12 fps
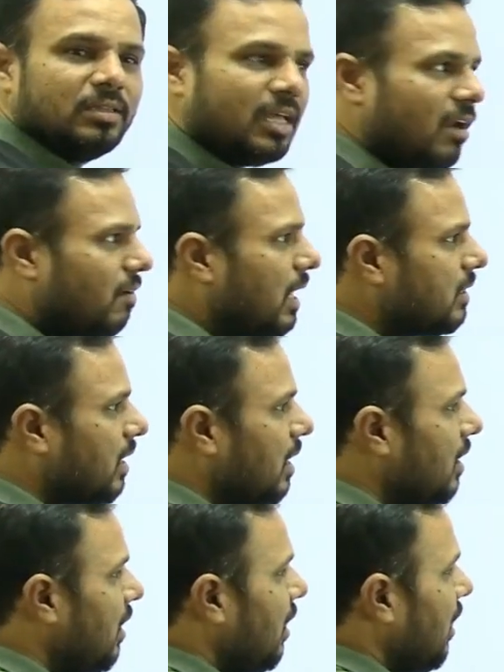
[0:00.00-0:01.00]
తర్వాత
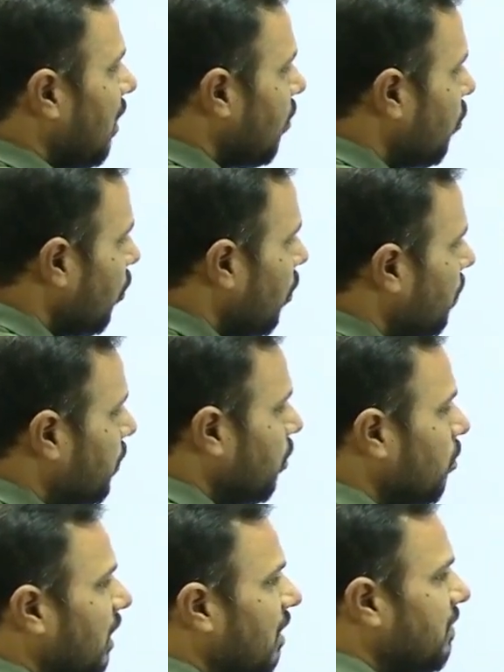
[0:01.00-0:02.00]
గ్రూప్ టూ
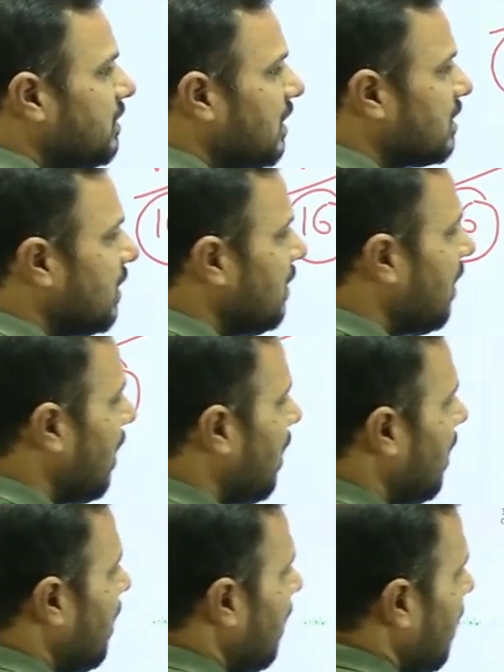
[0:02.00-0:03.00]
సర్వీసెస్ కింద
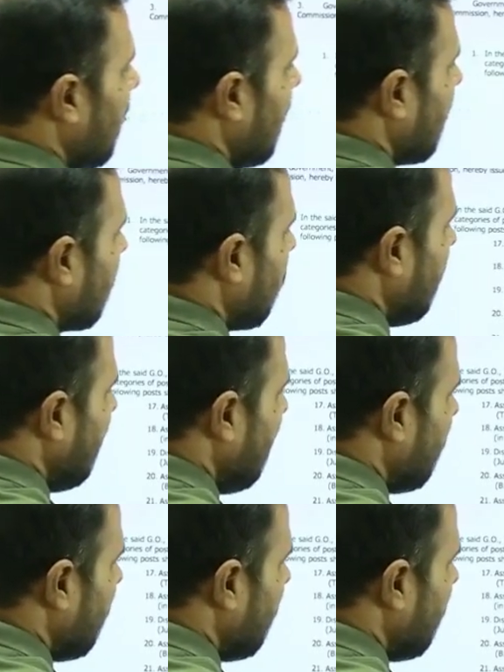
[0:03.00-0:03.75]
కొన్ని